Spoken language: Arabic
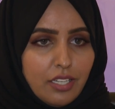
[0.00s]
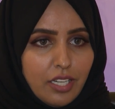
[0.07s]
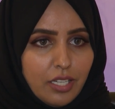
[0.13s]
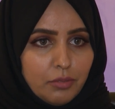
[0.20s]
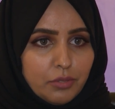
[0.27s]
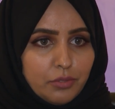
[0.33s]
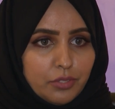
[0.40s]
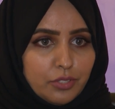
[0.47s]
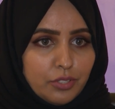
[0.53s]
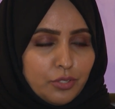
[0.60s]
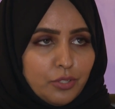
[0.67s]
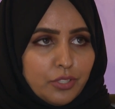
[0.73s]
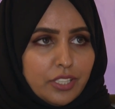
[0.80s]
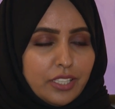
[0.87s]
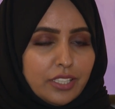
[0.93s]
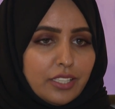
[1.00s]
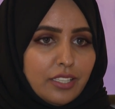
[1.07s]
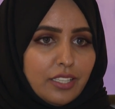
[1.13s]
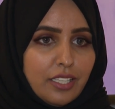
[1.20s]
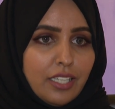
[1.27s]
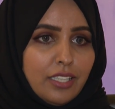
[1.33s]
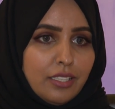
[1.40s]
المفروض نكون يعني
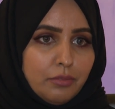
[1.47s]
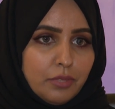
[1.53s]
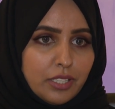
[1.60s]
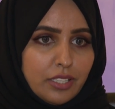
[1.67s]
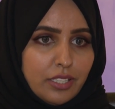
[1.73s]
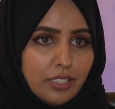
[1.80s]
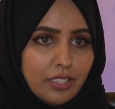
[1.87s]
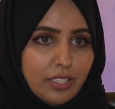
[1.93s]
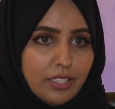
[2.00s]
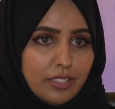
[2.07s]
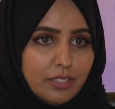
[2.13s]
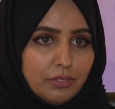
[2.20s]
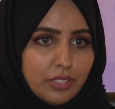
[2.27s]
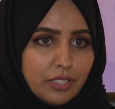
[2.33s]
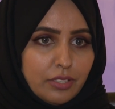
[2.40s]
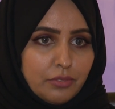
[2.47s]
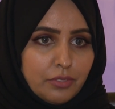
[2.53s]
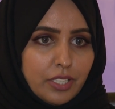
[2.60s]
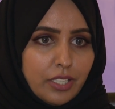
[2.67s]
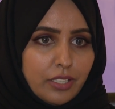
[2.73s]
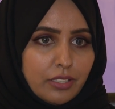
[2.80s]
أعلى من كذا يعني في التفكير